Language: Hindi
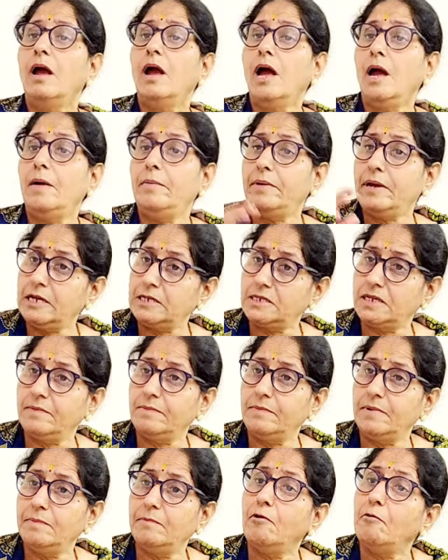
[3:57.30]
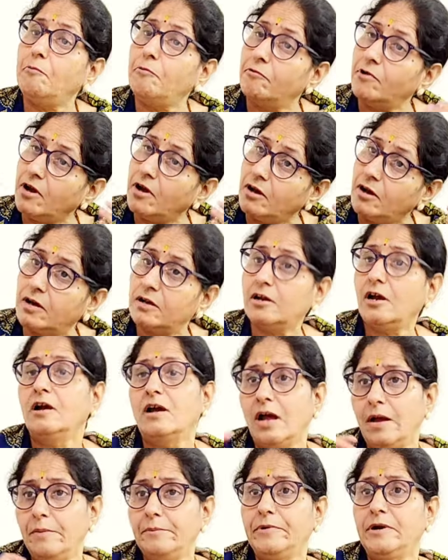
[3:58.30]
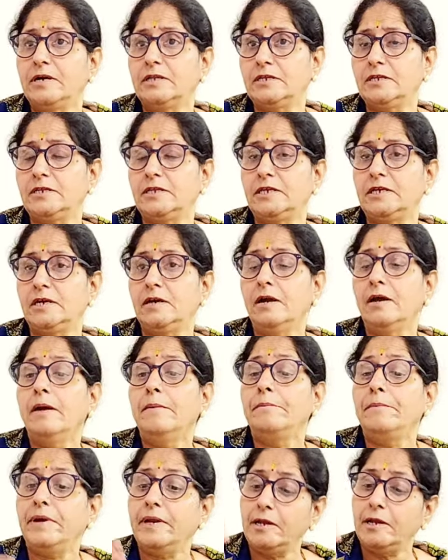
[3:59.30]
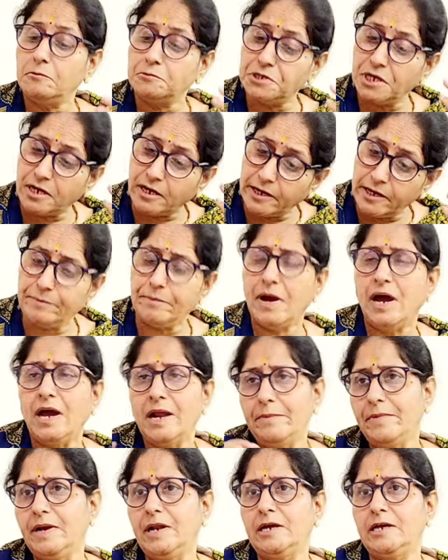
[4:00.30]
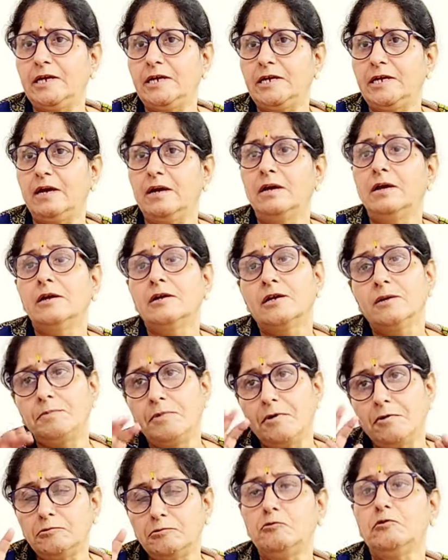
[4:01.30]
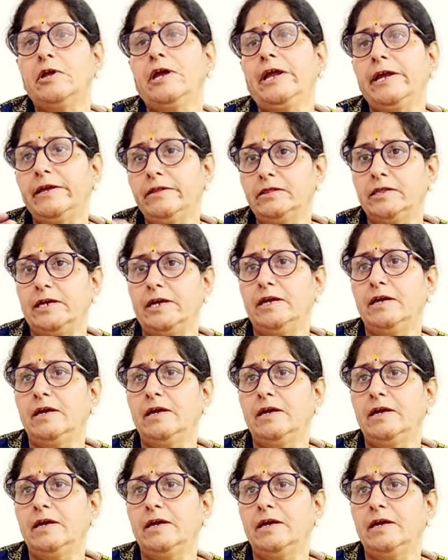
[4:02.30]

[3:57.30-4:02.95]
अब ऐसे में बहू पूरा घर का काम करती थी मैंने उसे कई बार मना किया कि बहू तू रहन दे